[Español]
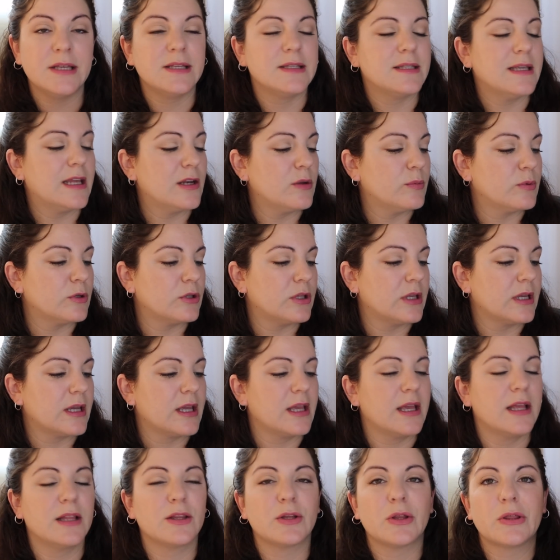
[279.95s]
ya no
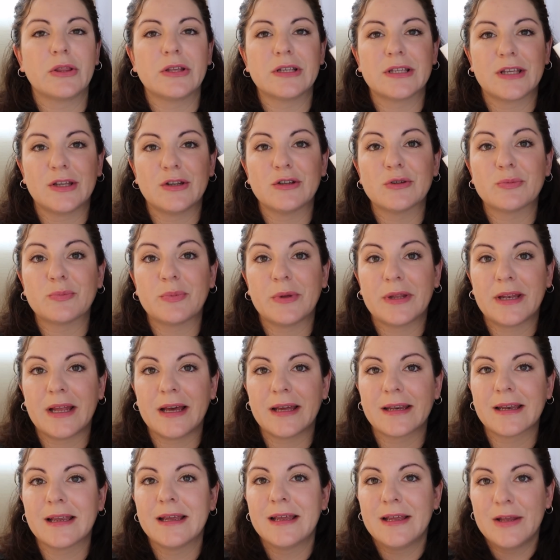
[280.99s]
protegen, entonces quiero
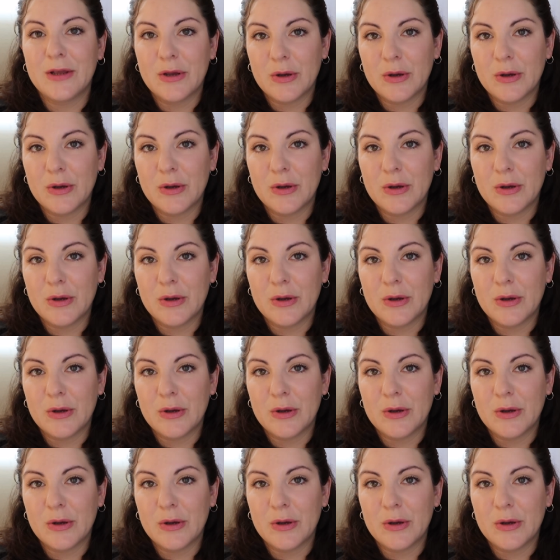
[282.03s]
esperar